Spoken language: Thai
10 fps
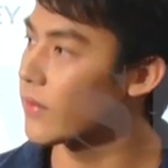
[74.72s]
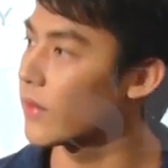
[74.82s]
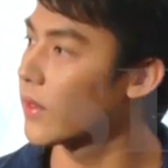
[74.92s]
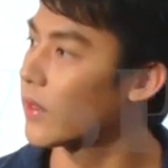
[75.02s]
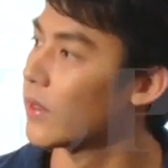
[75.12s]
ไม่
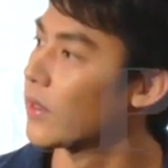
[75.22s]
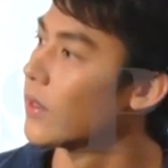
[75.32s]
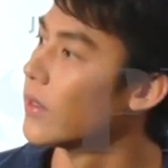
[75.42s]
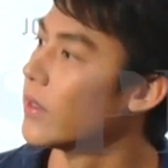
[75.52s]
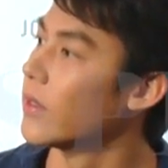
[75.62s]
สามารถจะไป
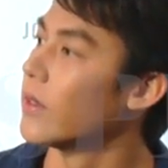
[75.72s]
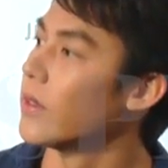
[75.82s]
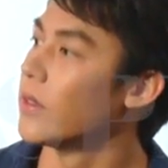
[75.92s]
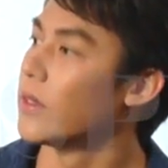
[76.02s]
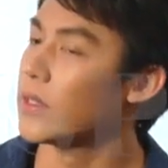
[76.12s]
ควบคุมควา
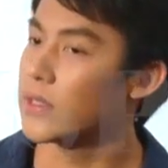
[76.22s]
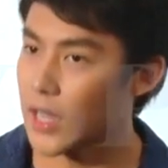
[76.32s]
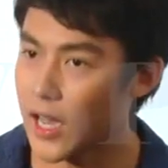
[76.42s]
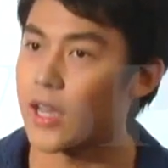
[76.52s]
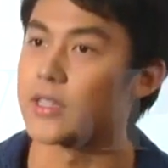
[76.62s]
มคิดใครได้
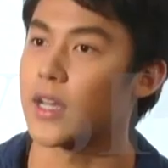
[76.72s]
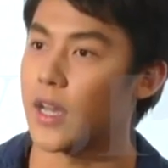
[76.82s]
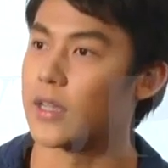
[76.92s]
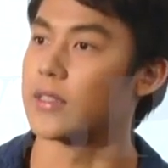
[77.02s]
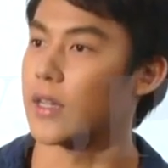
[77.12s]
ใช่
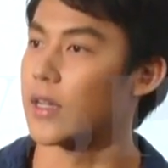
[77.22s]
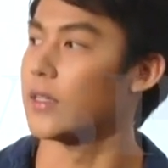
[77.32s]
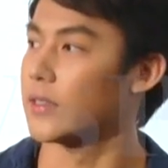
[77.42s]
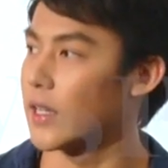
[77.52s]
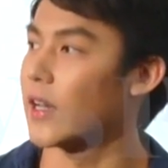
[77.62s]
ใช่ใช่
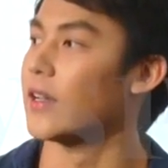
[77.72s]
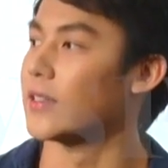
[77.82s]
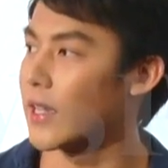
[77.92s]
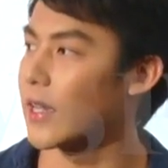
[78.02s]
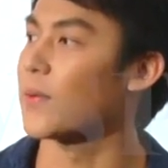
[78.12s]
ใช่
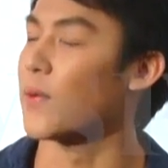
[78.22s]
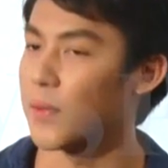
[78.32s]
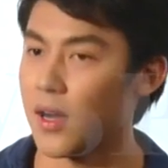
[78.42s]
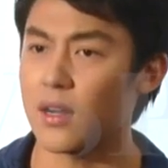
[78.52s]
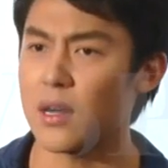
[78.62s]
ใช่ครับผม
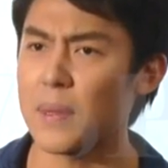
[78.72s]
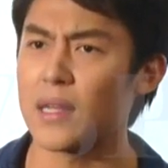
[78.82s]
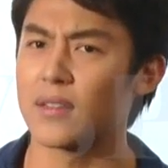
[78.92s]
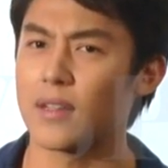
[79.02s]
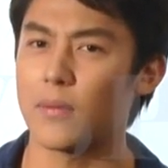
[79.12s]
ก็ก็เป็
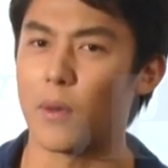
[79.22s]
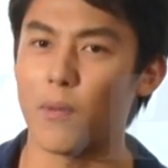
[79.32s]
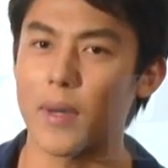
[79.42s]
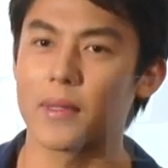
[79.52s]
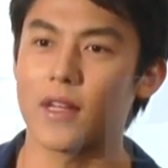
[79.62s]
นก็ผม
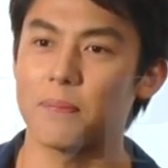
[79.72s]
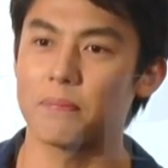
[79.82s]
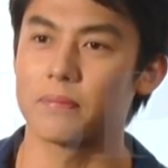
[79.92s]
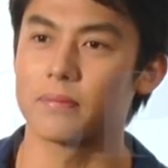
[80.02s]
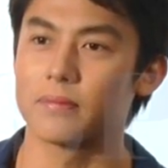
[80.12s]
ว่ามันก็
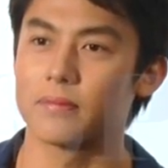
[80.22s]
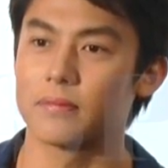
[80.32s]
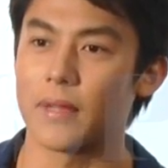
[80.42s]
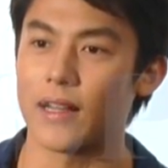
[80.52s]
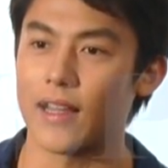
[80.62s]

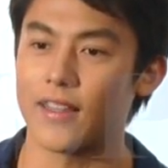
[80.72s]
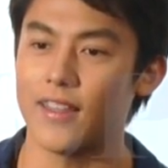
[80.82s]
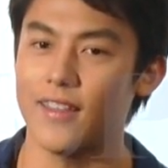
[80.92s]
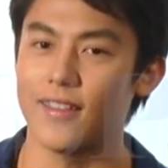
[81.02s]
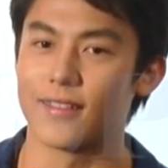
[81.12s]
เป็นอะไร
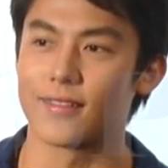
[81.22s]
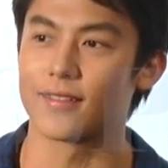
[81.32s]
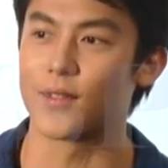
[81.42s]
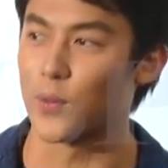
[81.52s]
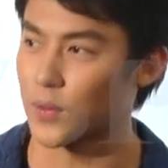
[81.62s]
ที่
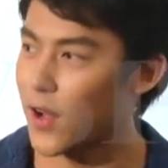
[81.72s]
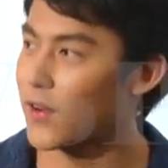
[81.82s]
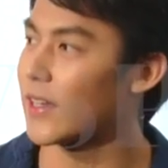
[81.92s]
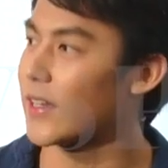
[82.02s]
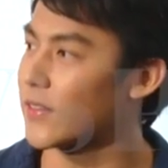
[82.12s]
ถูกต้อ
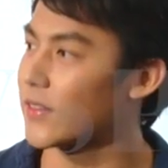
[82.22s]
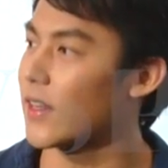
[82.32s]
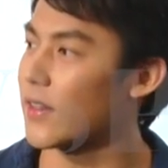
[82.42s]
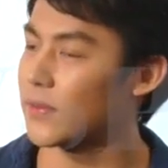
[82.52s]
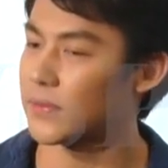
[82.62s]
งนะ
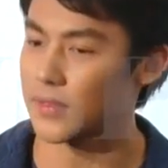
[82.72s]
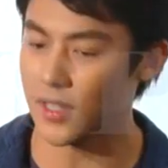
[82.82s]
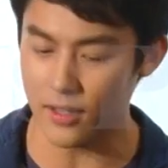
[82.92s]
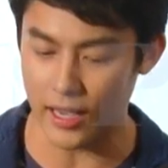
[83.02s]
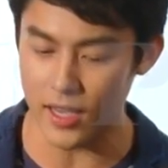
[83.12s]
ก็
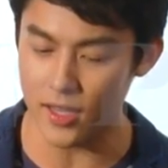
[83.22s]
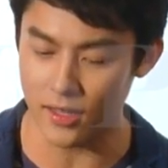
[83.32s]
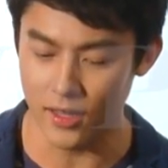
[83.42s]
ก็ให้